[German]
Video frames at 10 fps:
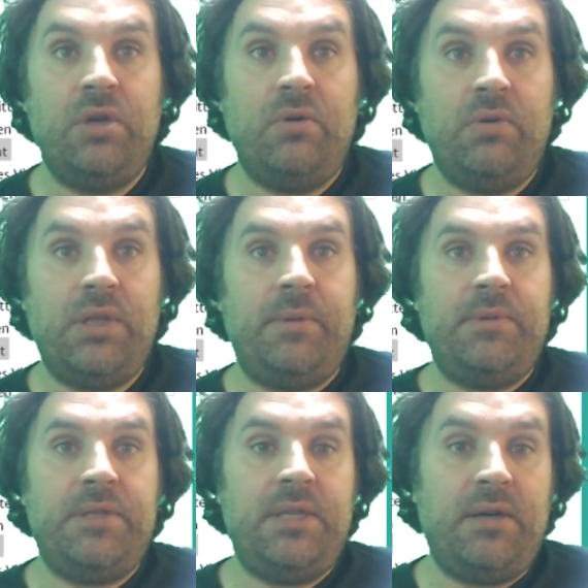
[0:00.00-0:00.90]
und damit
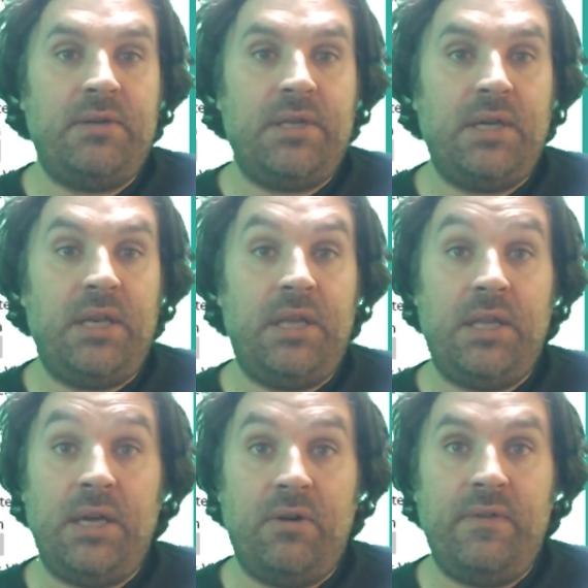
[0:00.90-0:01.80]
sind die Aussagen
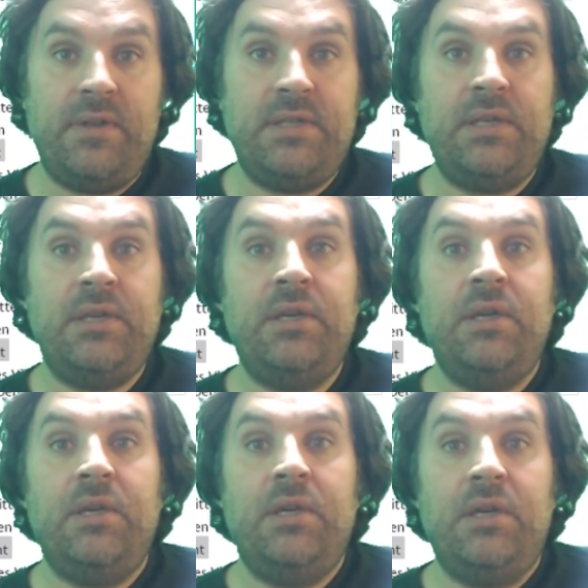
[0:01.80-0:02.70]
richtig, auch wenn sie
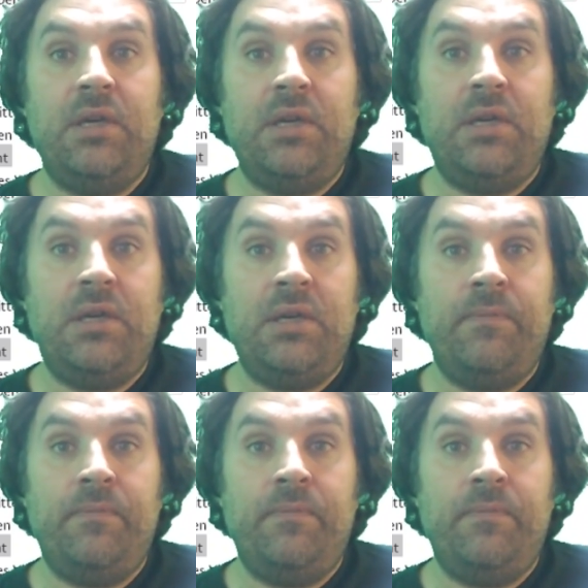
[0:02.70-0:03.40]
äh,